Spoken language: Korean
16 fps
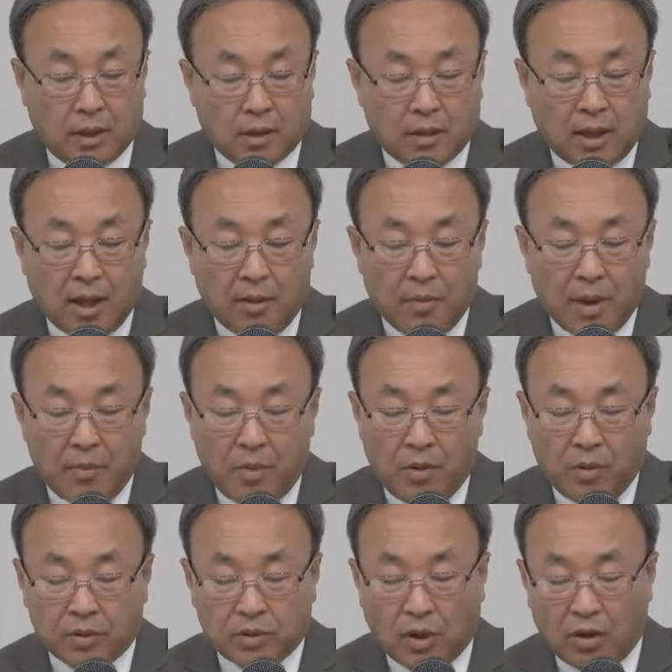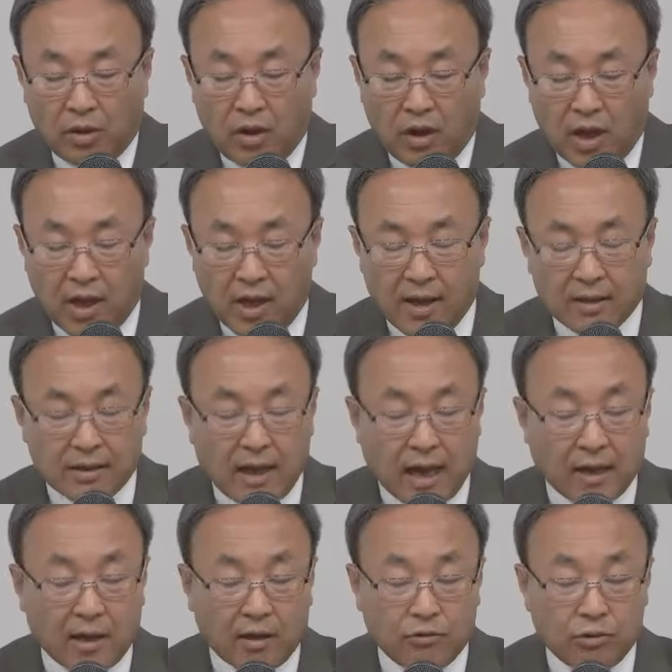그 다음에 뭐 성경에 그
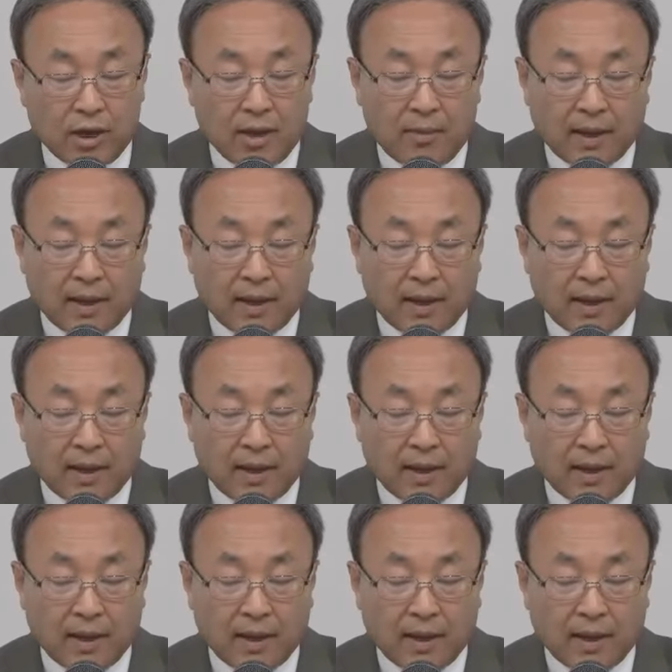아까 우리가